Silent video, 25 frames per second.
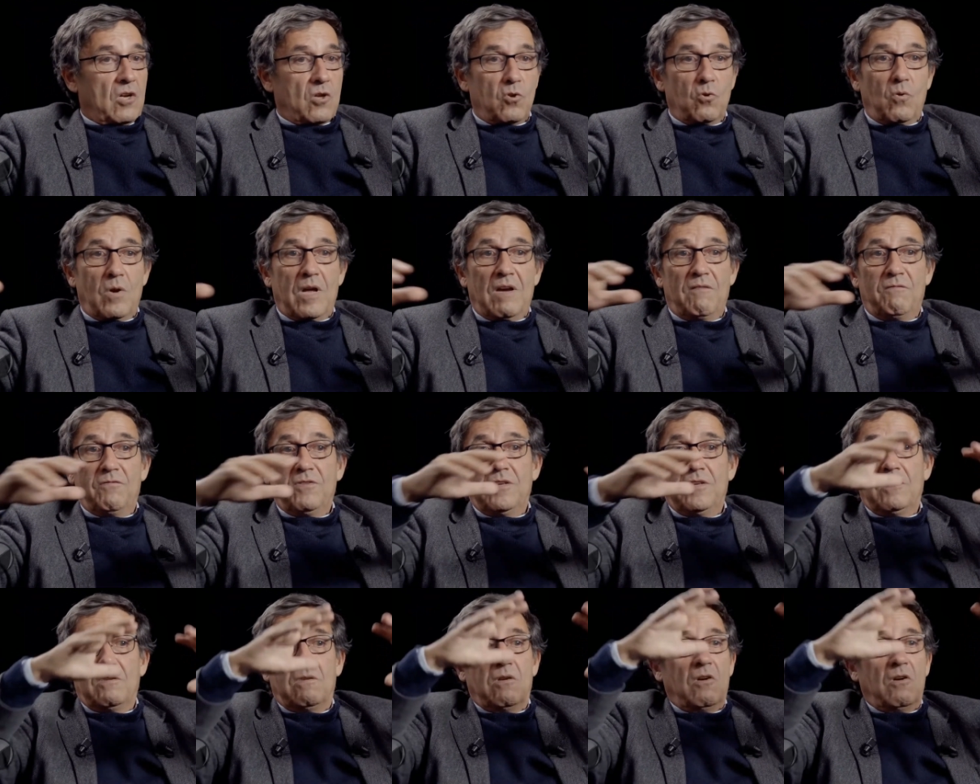la
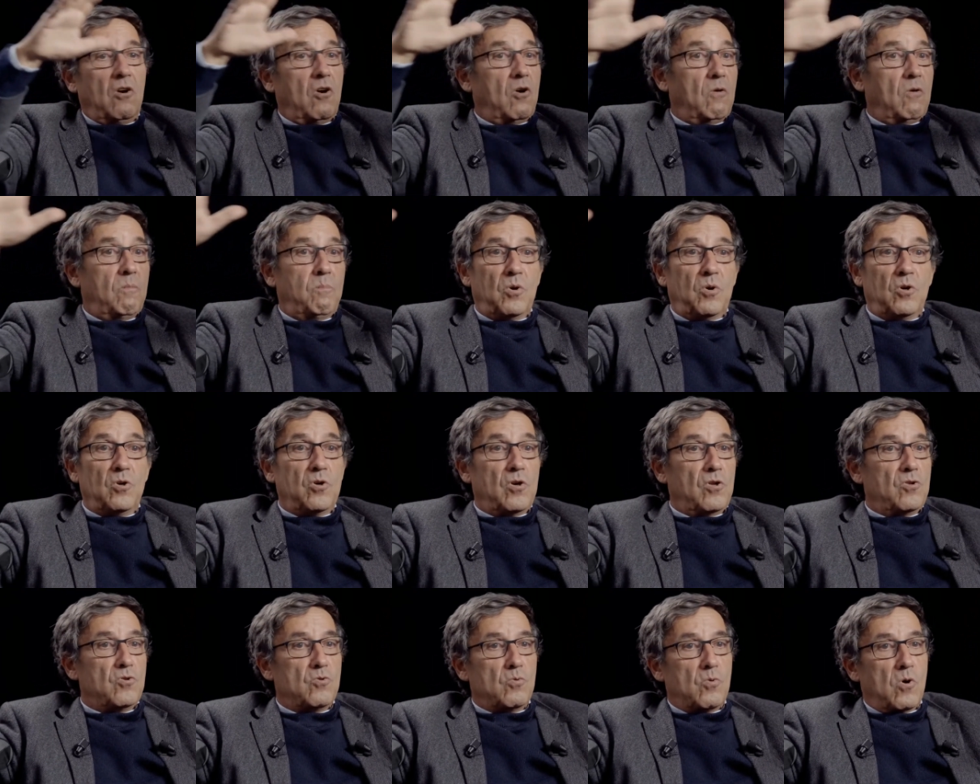vie en
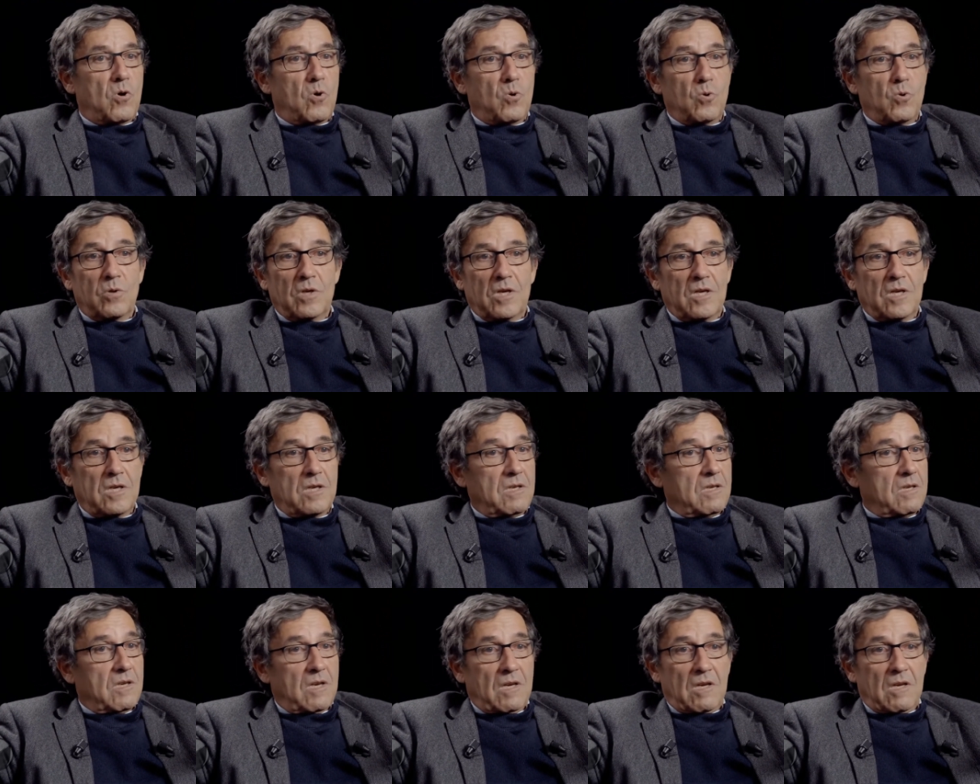Pologne ou en Hongrie